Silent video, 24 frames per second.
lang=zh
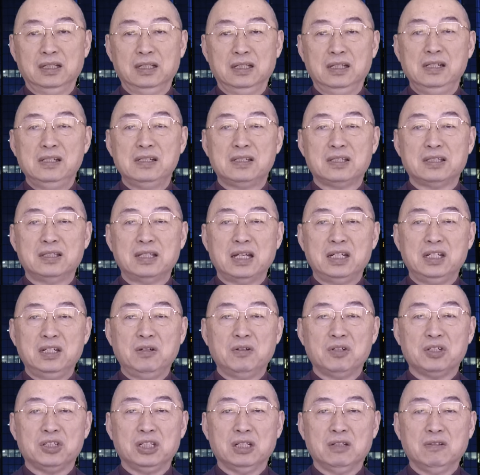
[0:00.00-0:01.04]
因此在这
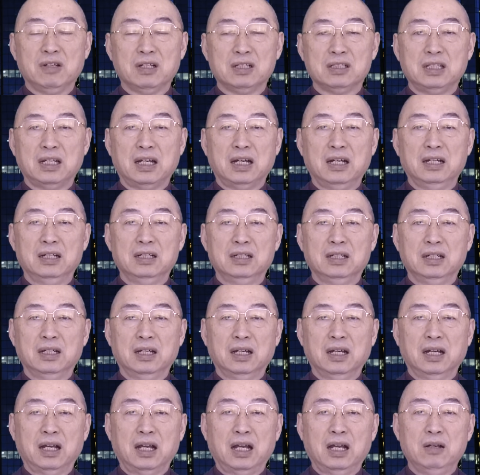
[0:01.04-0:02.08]
种情况下，
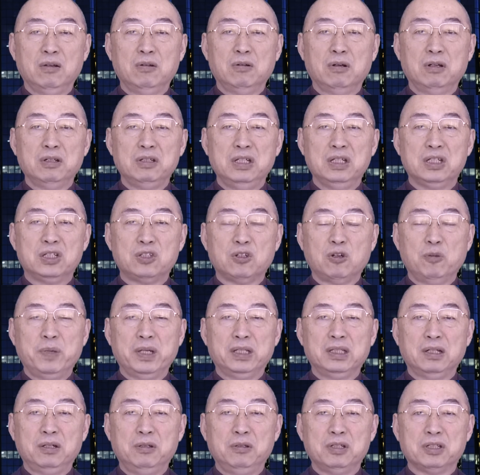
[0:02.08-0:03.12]
韩国瑜周
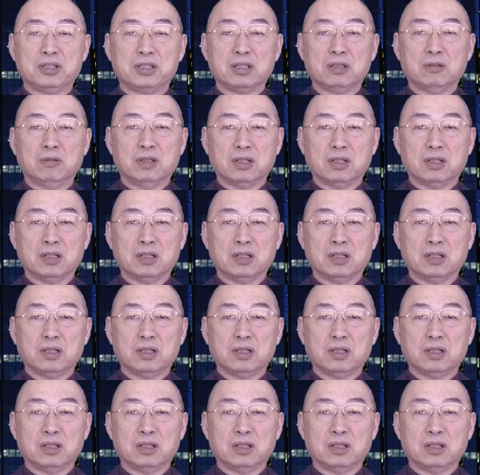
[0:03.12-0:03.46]
边的律师，